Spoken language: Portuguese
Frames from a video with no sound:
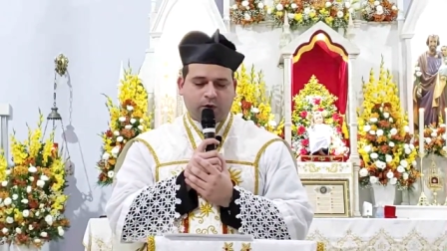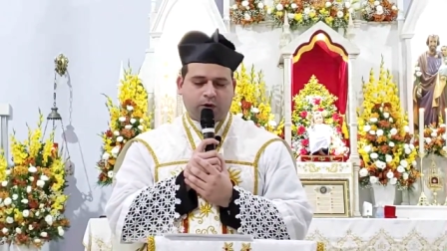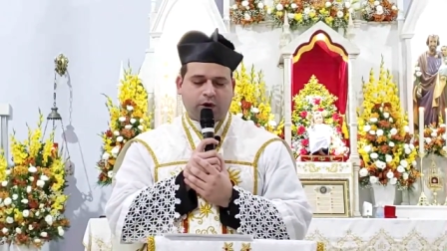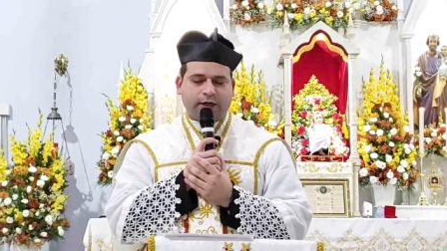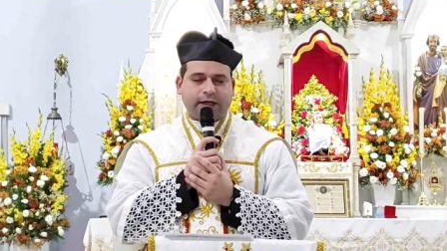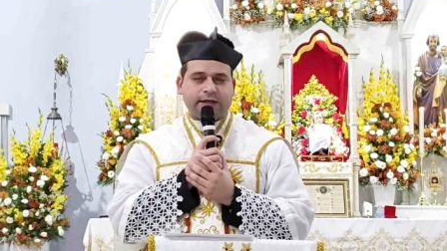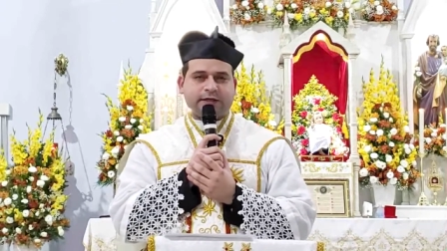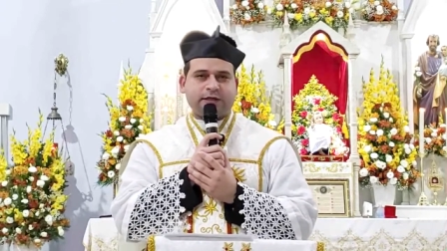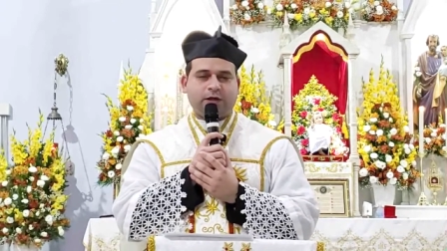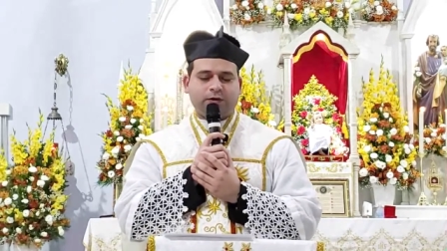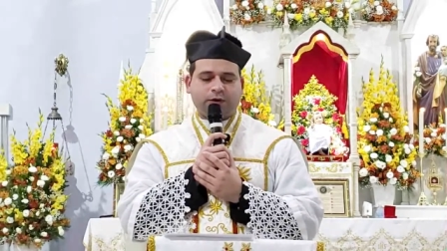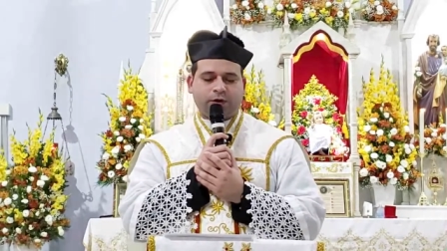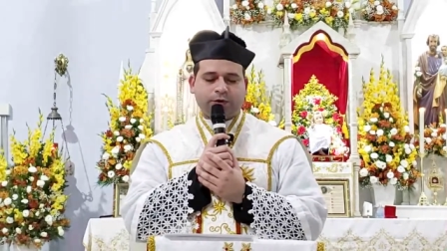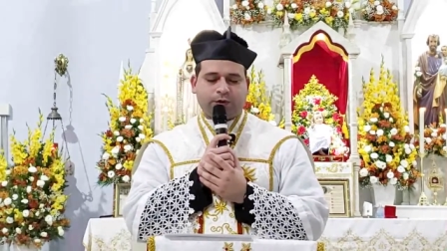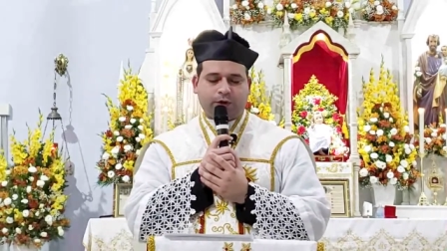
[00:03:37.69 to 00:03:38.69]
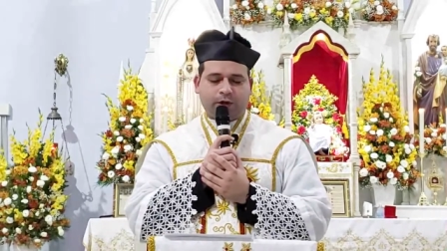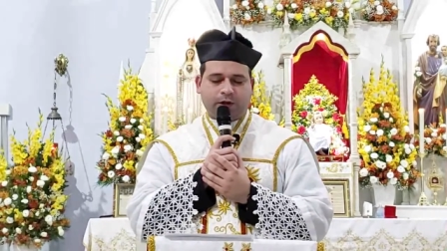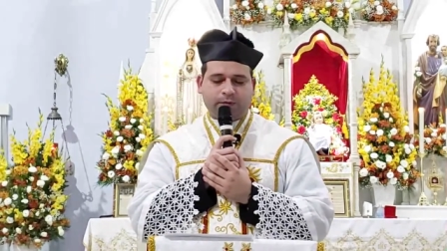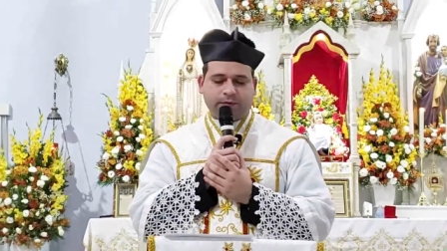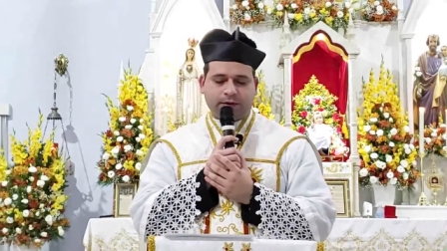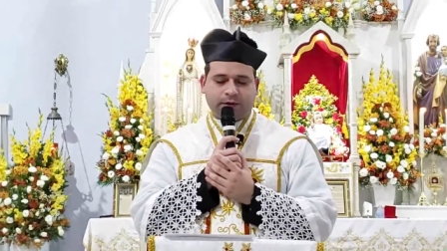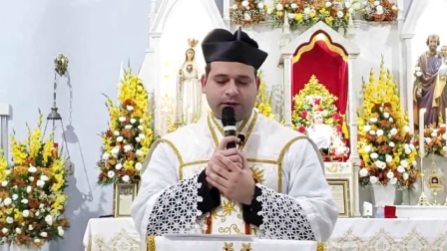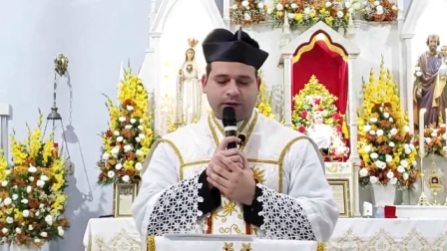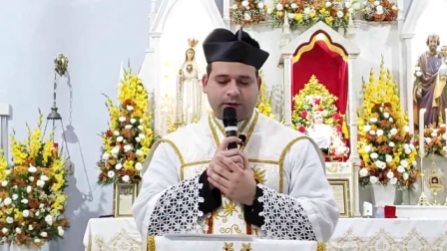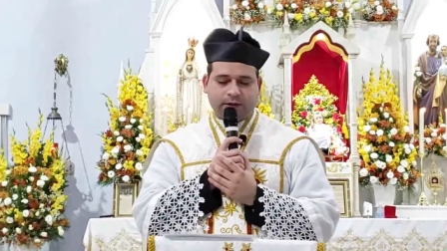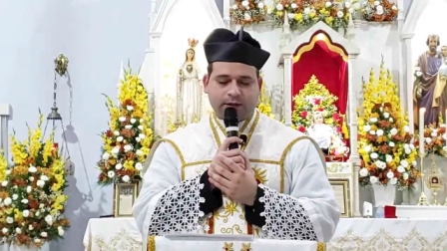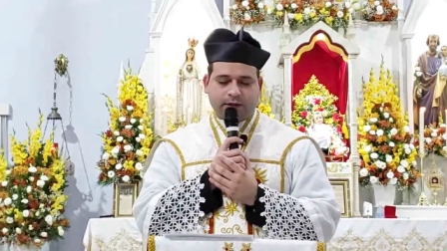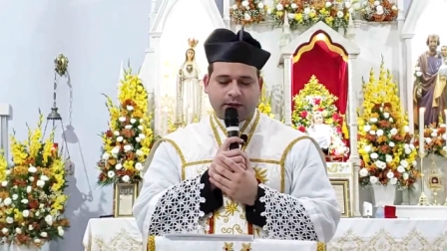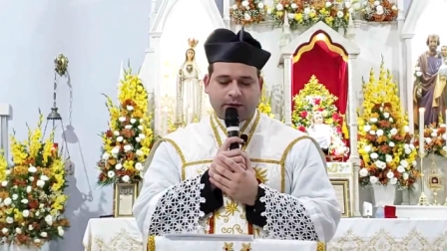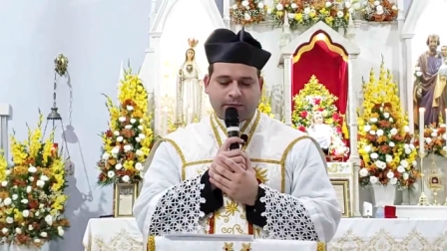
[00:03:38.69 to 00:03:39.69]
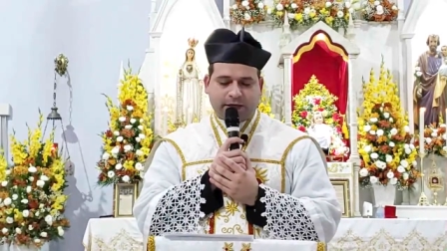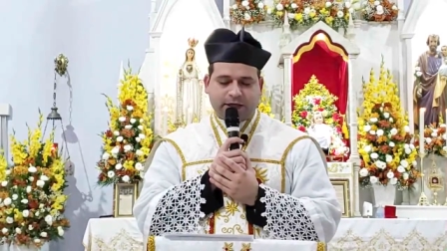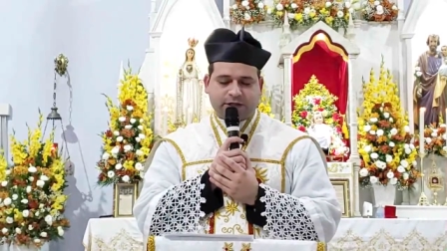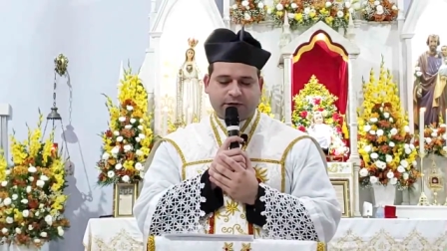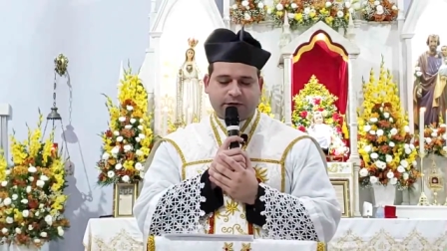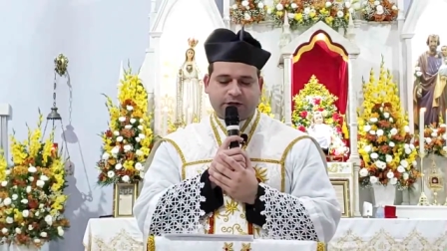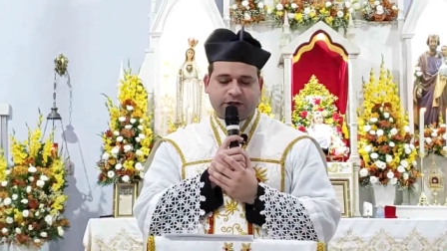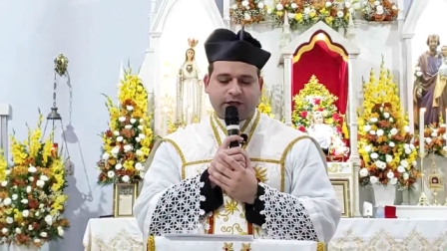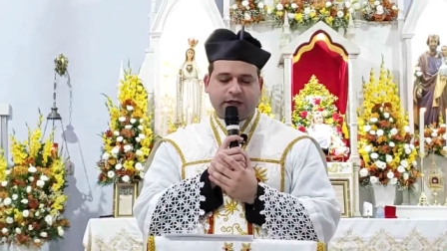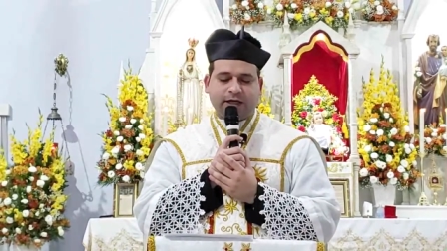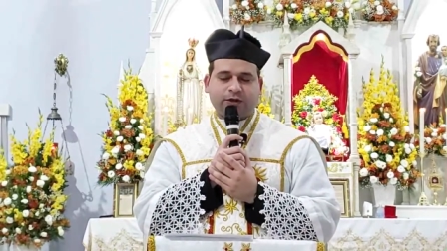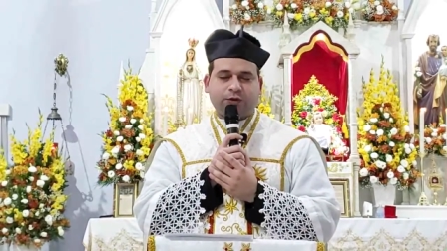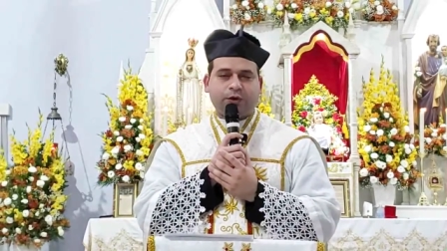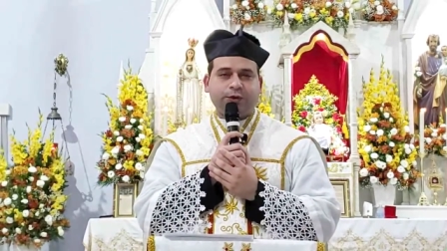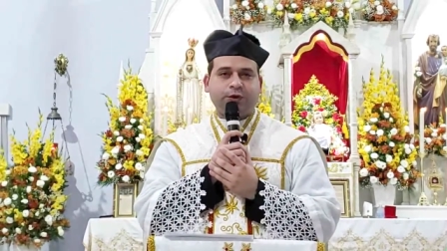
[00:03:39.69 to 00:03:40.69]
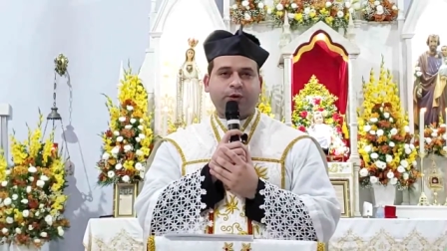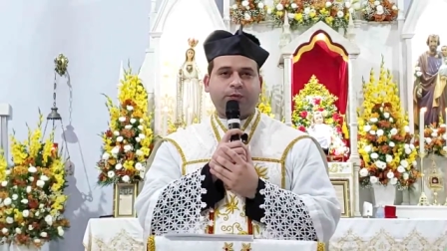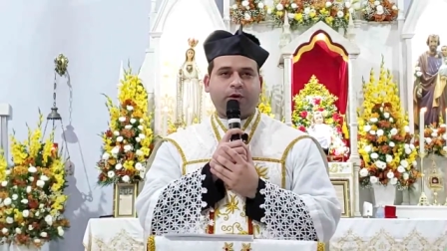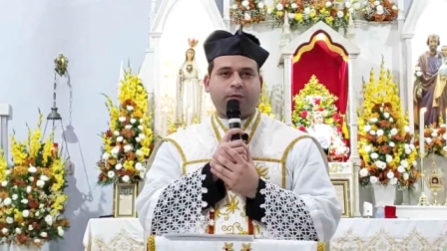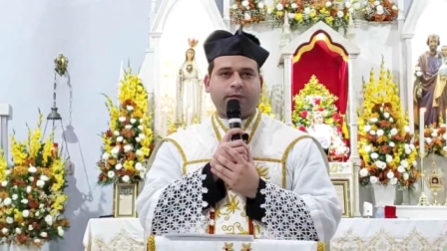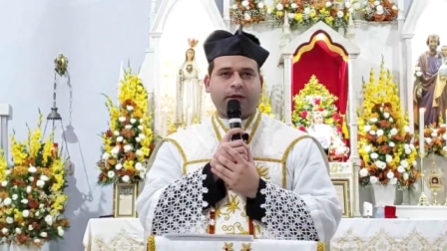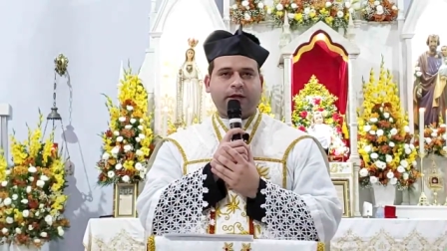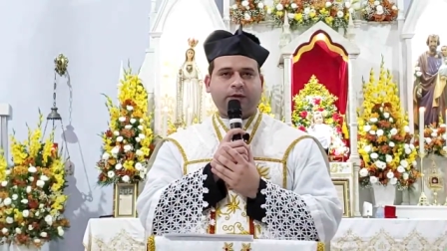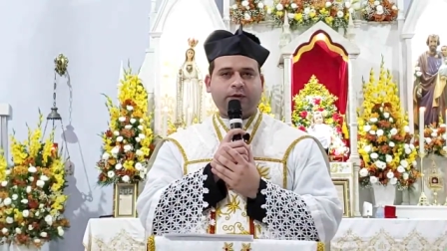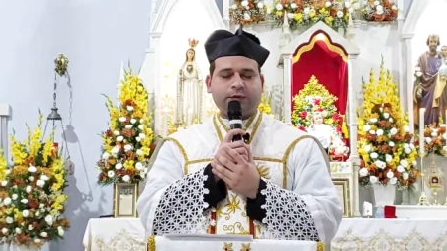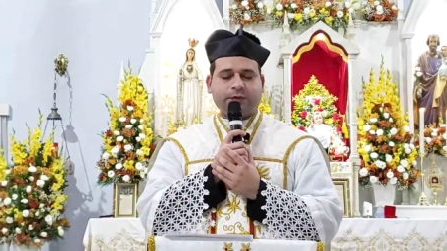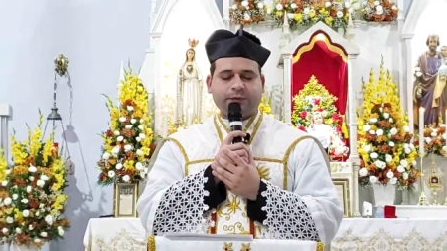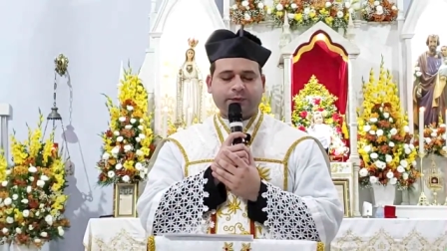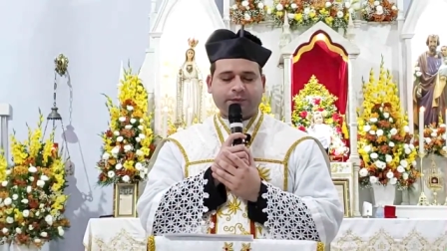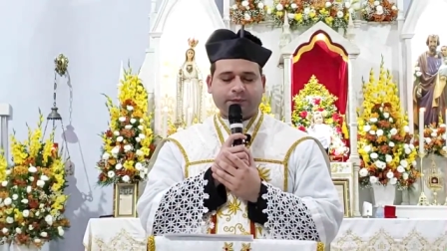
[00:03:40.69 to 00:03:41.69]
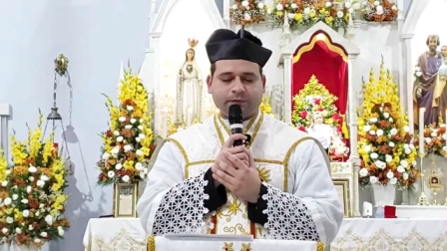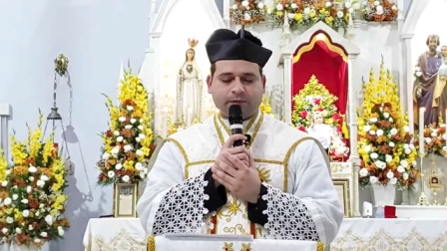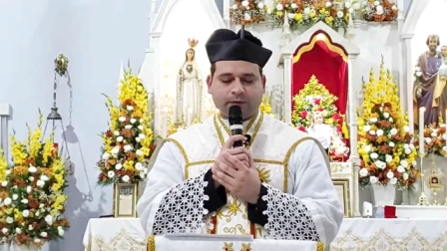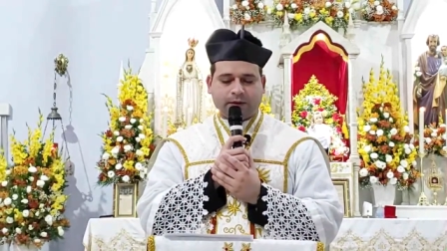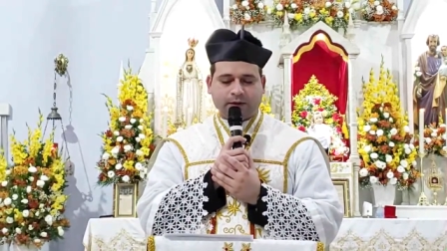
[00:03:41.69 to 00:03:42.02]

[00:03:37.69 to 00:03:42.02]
o coração não dorme, mas vigia todo todo momento.